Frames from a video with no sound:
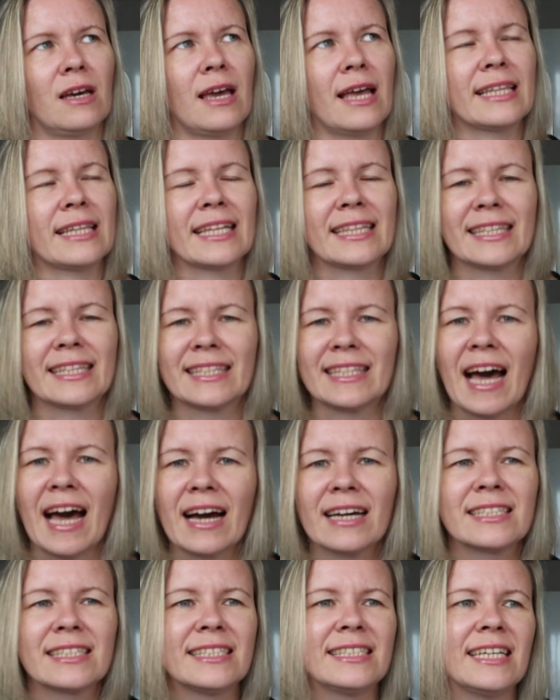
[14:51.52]
это
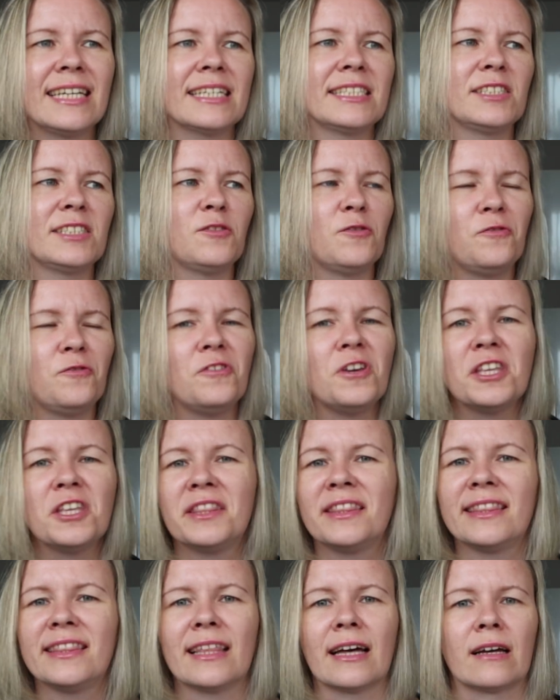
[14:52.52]
так здесь
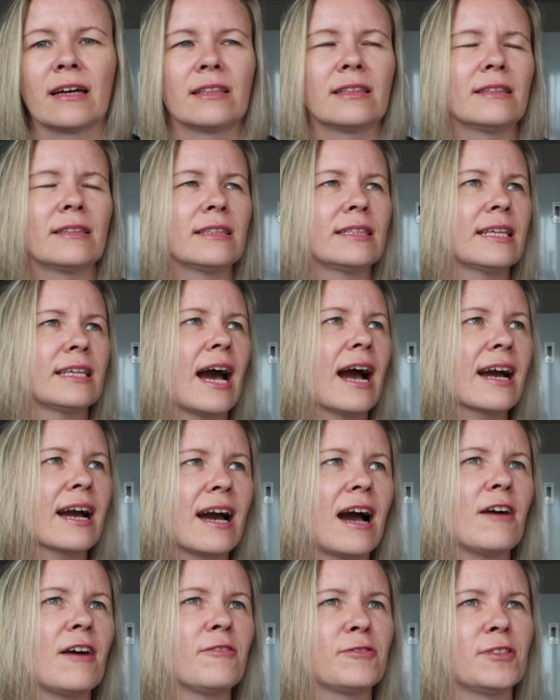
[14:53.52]
видно,
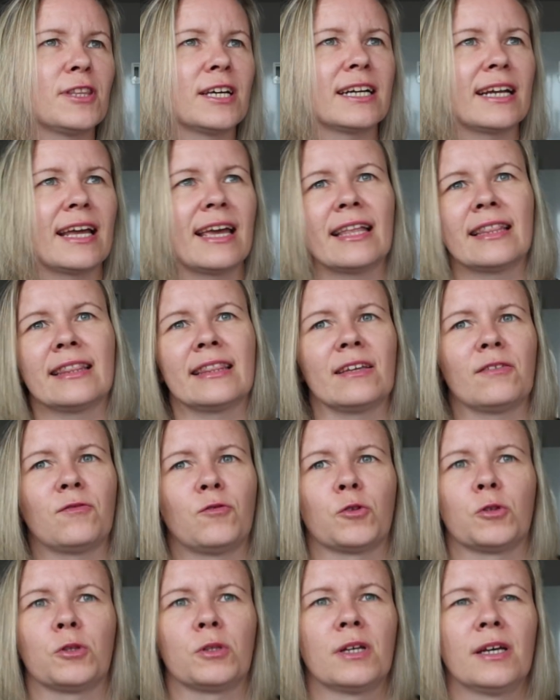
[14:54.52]
так автор это
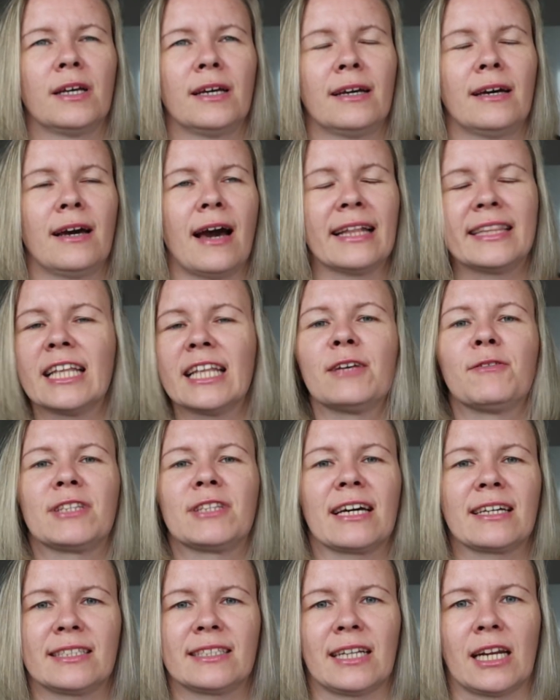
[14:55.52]
вот... От этого
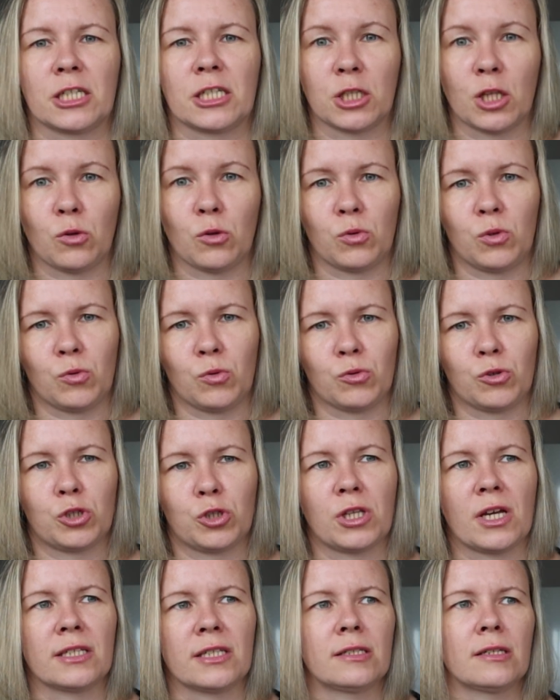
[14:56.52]
так страшно эту книгу
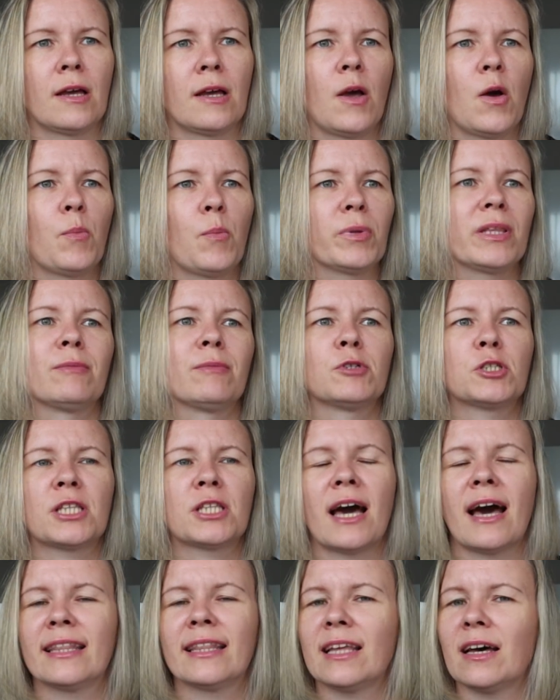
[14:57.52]
читать, потому
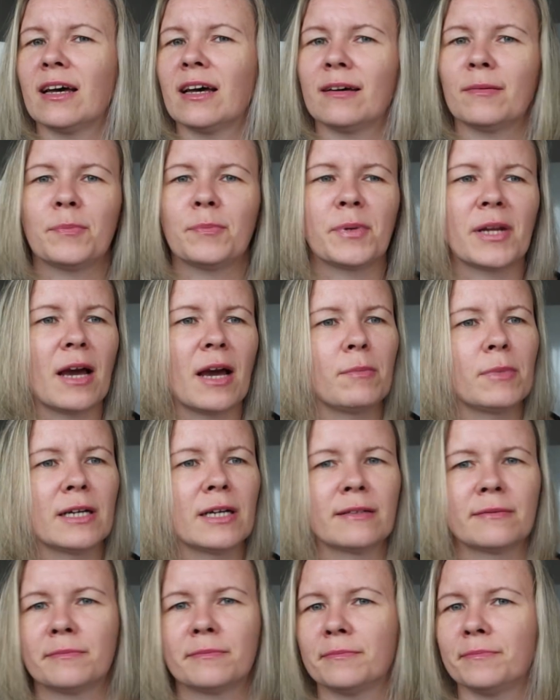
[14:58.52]
что она
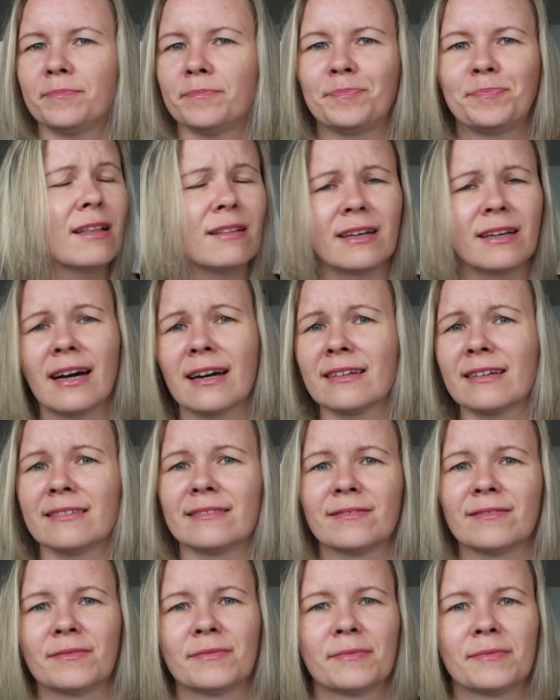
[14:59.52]
прямо, ну как
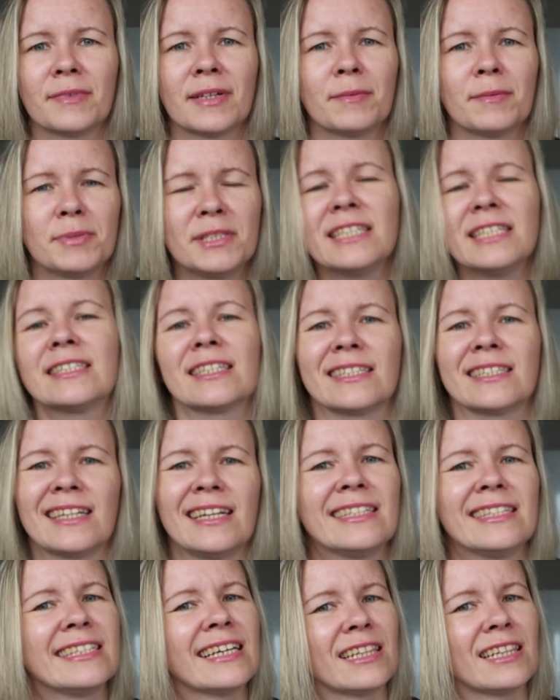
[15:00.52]
птица
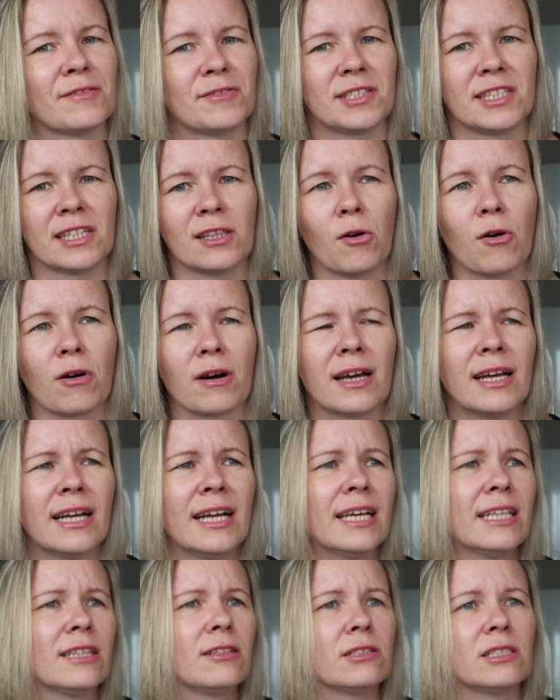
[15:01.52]
залетела в селок,
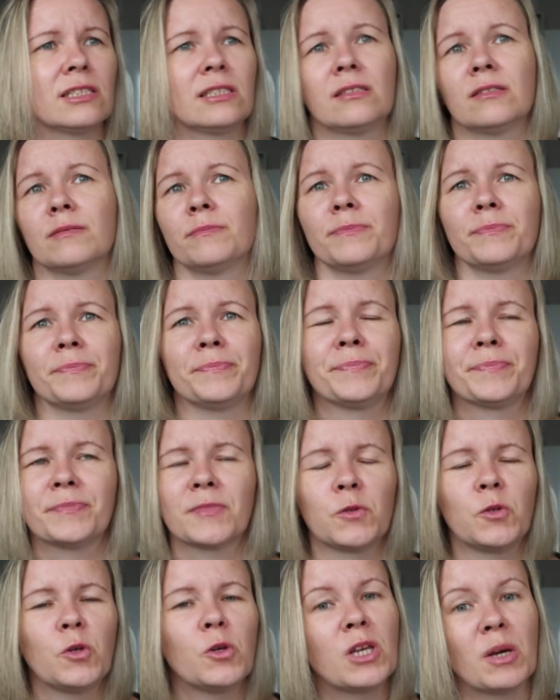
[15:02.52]
то есть
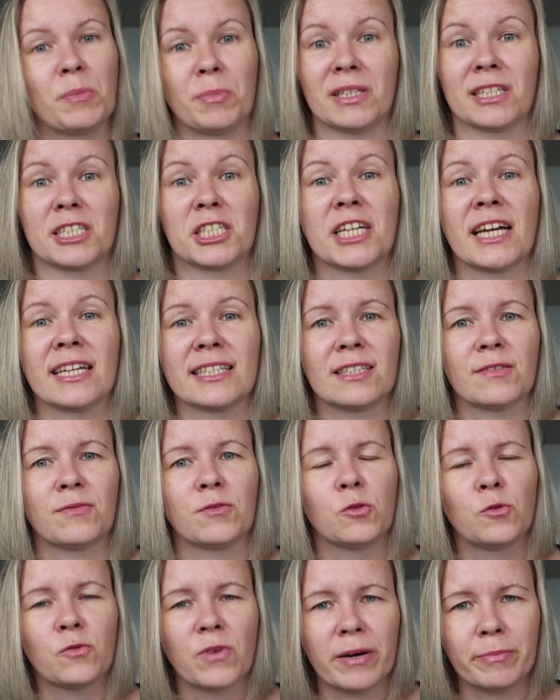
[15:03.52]
у нее не было
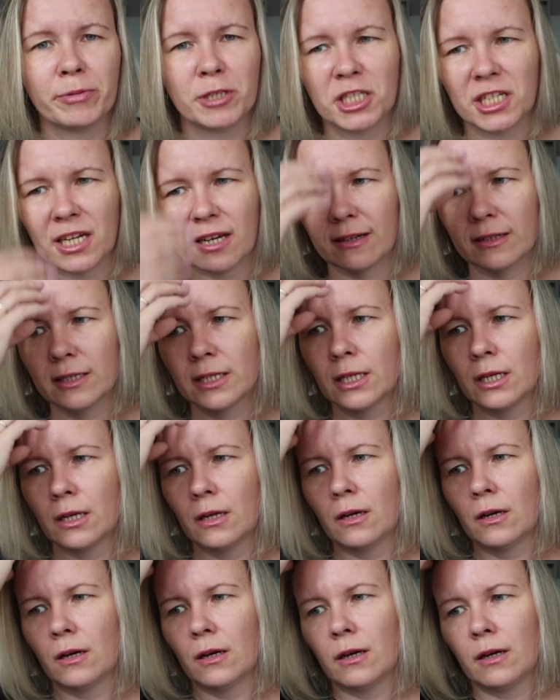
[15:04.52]
шансов, ну вообще.
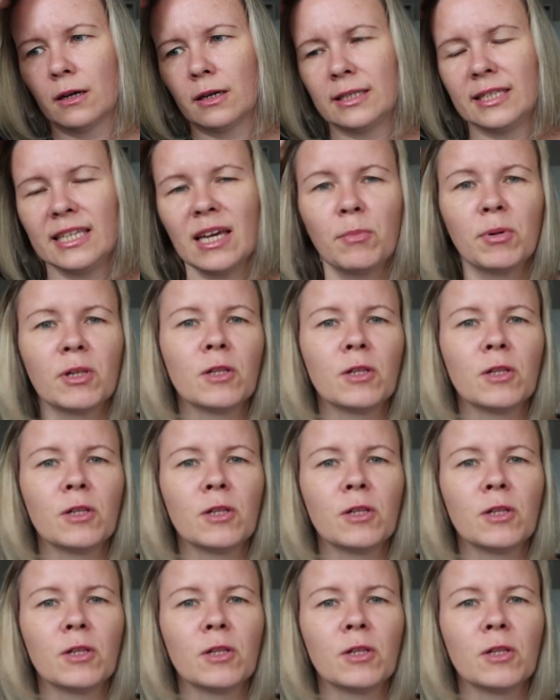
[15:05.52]
Не